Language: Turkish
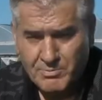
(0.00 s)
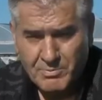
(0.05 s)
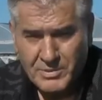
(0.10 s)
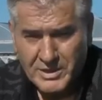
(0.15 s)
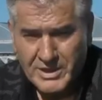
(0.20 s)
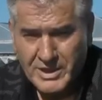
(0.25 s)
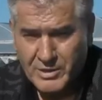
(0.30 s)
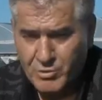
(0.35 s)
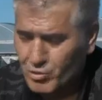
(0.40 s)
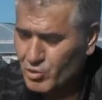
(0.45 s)

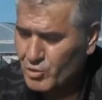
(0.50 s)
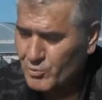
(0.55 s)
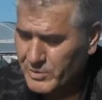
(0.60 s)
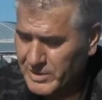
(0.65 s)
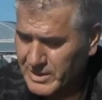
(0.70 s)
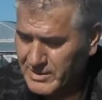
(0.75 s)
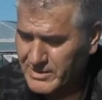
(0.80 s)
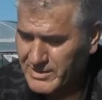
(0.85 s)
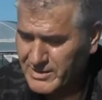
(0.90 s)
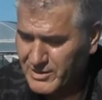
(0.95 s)
Pide, Türk
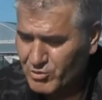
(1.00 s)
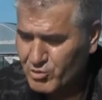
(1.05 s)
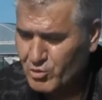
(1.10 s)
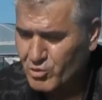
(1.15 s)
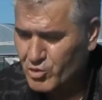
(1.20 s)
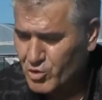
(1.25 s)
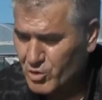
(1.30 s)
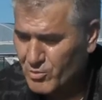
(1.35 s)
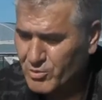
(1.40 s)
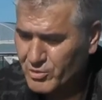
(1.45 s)
pidesini,
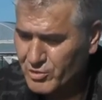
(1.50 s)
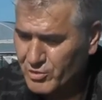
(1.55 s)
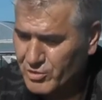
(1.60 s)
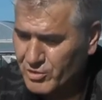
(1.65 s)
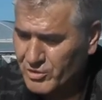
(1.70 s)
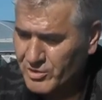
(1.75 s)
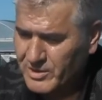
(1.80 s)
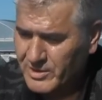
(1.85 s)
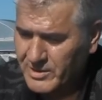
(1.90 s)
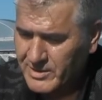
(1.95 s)
Türk
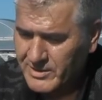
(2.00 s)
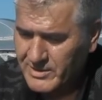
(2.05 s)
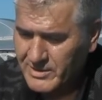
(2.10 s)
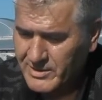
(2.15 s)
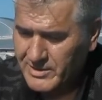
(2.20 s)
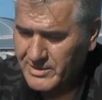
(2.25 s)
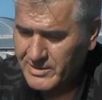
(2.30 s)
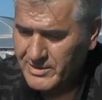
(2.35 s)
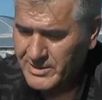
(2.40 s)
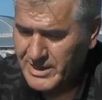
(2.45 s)
somununu
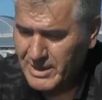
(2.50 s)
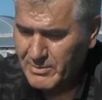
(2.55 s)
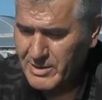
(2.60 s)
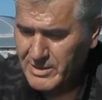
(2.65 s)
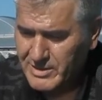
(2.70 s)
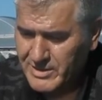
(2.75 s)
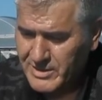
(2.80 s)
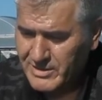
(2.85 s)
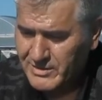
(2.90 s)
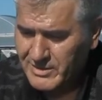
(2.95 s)

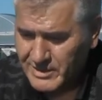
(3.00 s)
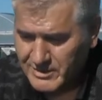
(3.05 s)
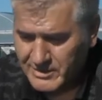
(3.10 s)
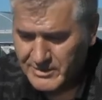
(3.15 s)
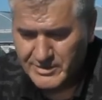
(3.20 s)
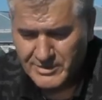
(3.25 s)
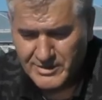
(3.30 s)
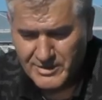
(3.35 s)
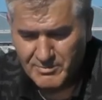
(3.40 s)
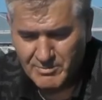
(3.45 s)
yabancılara
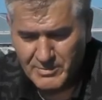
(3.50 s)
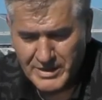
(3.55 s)
tattırdım.